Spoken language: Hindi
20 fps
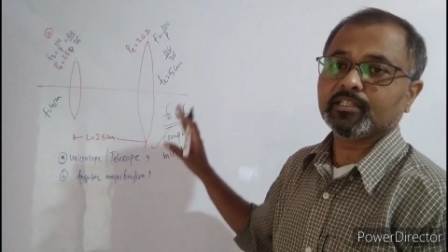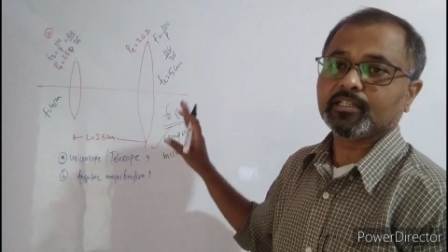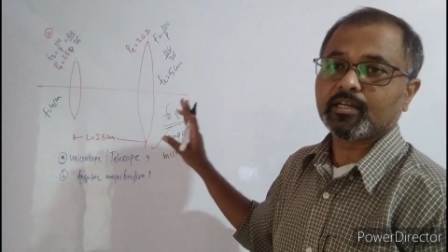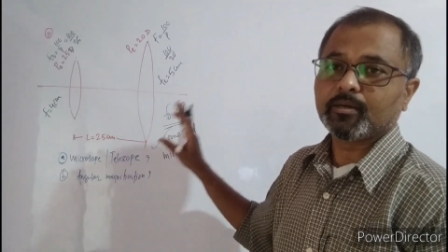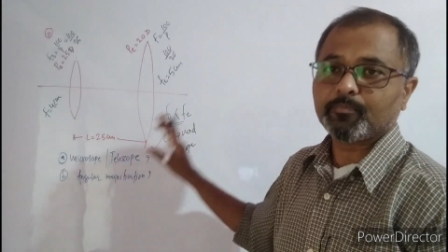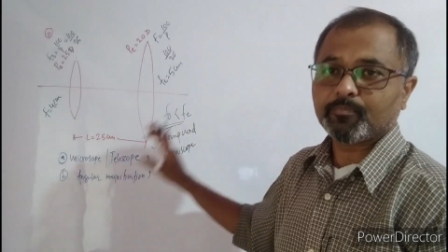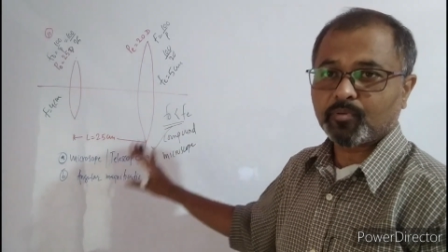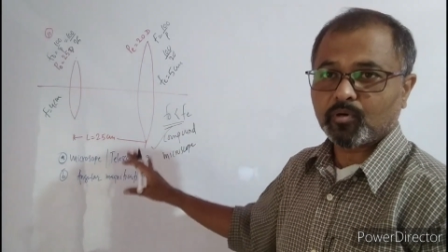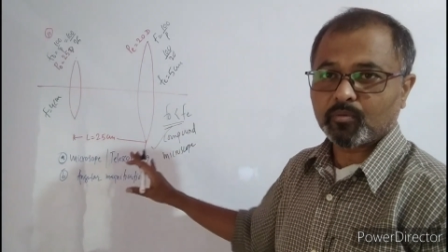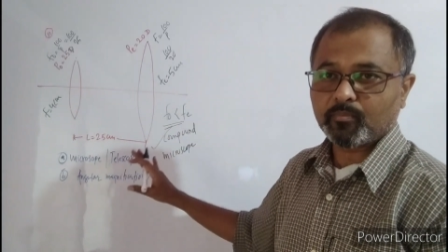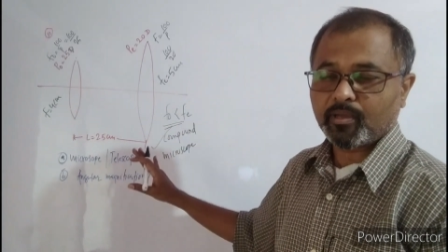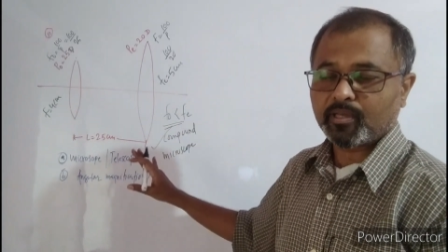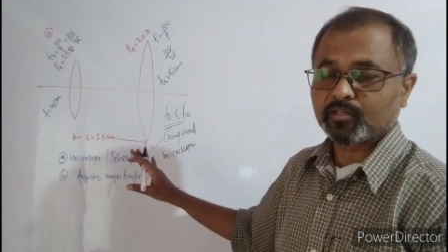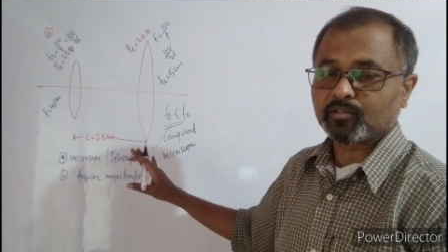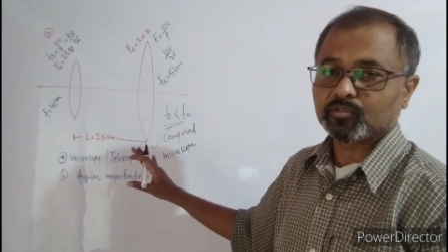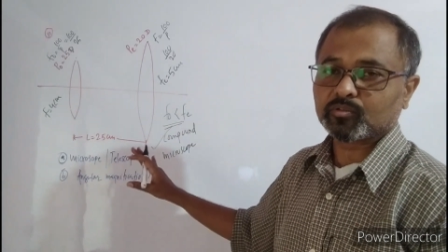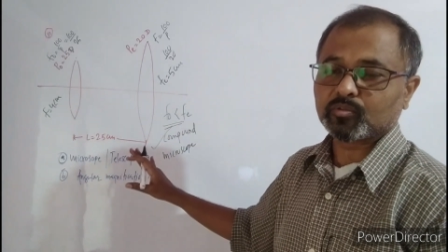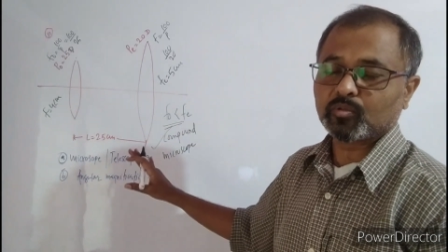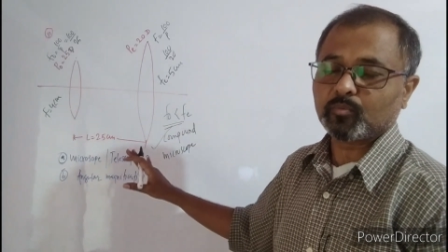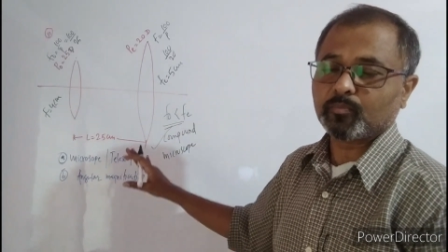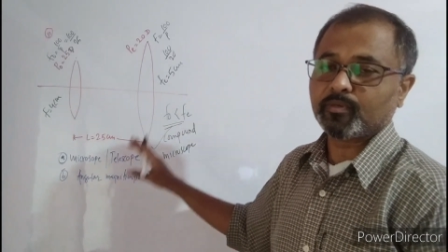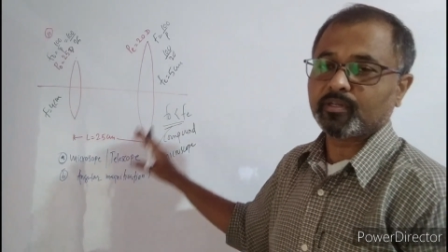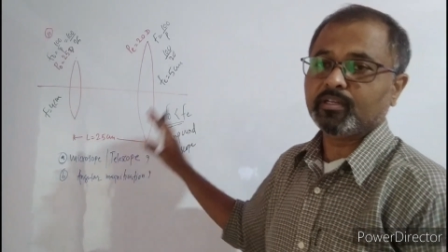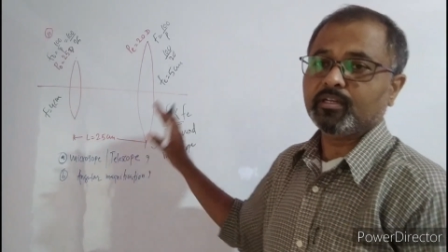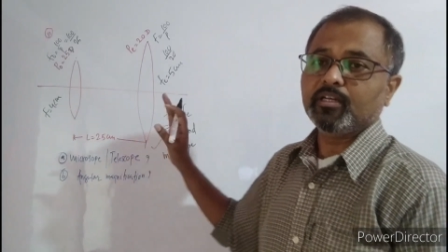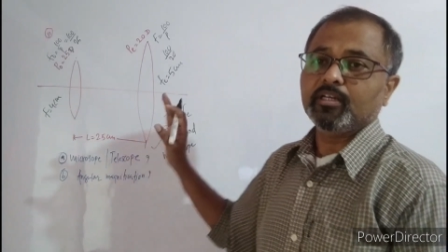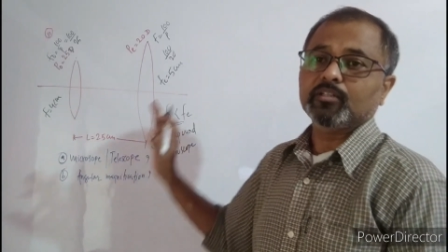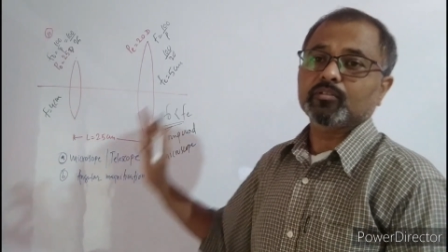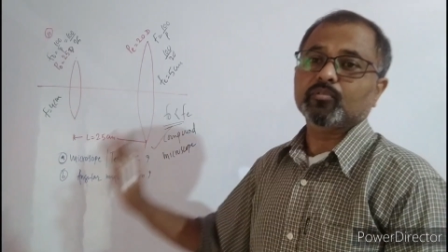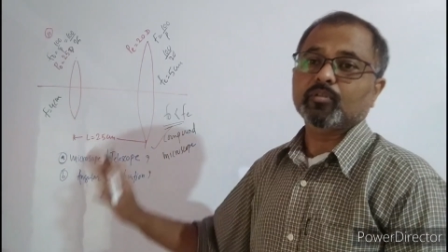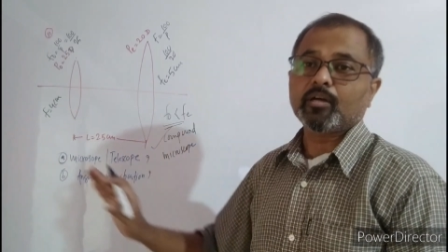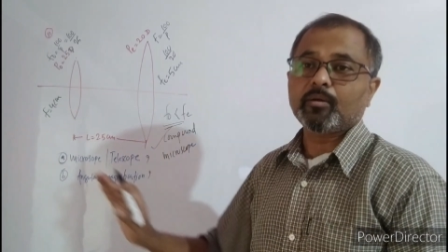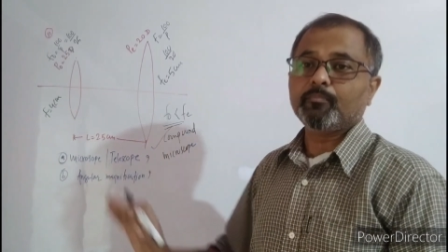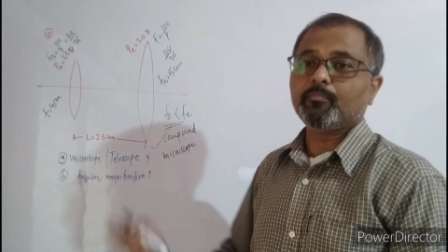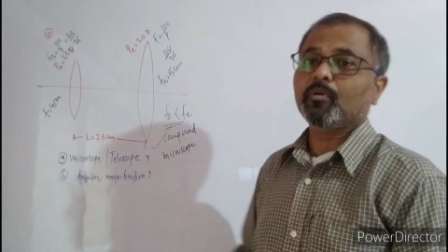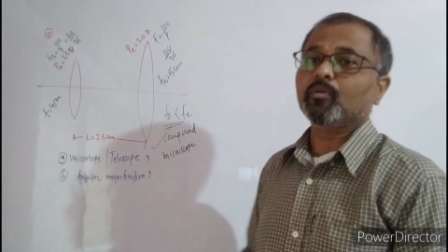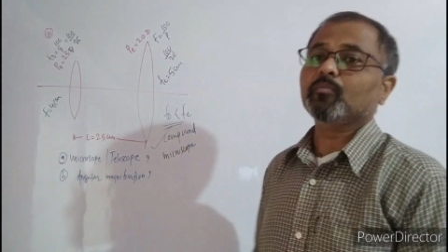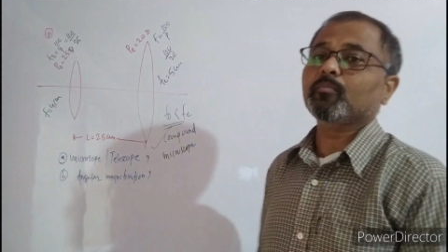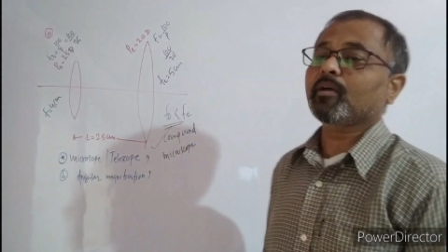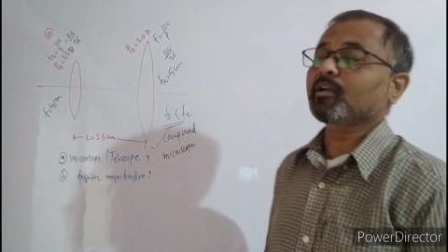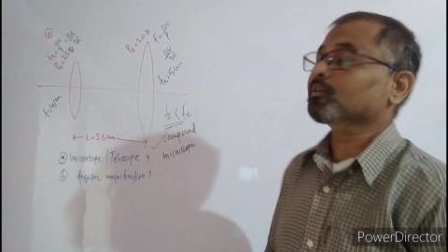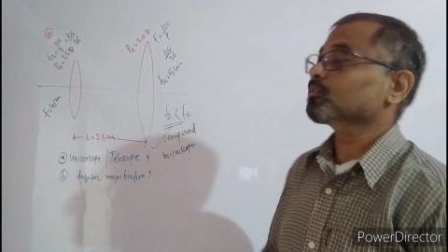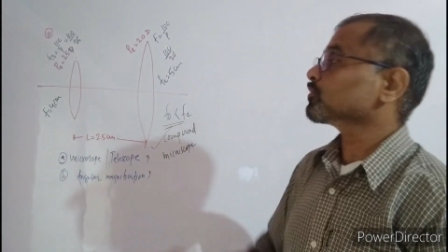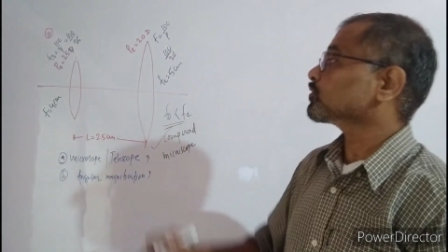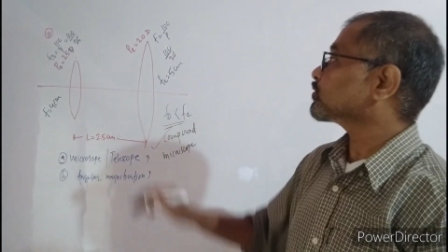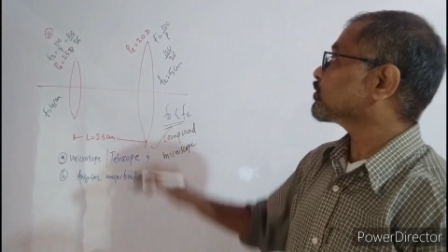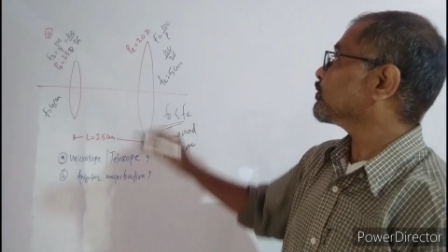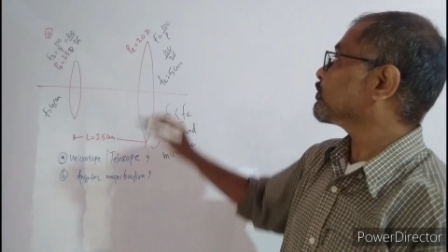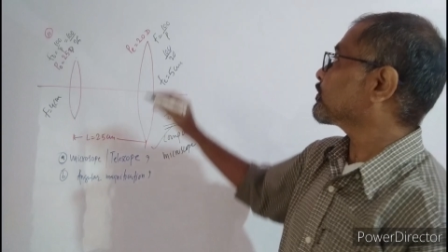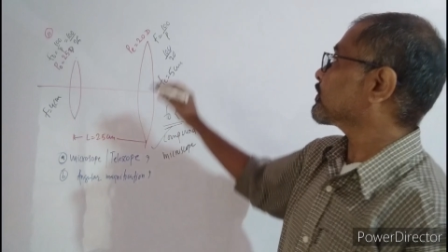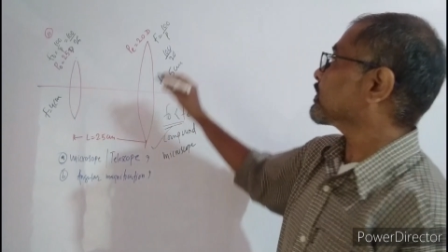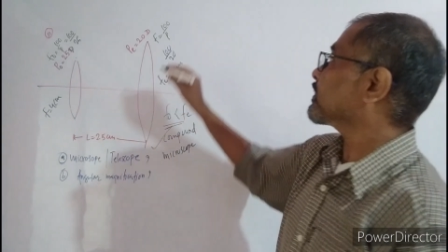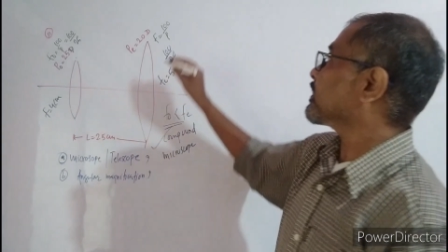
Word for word: एक कंपाउंड माइक्रोस्कोप है तो कंपाउंड माइक्रोस्कोप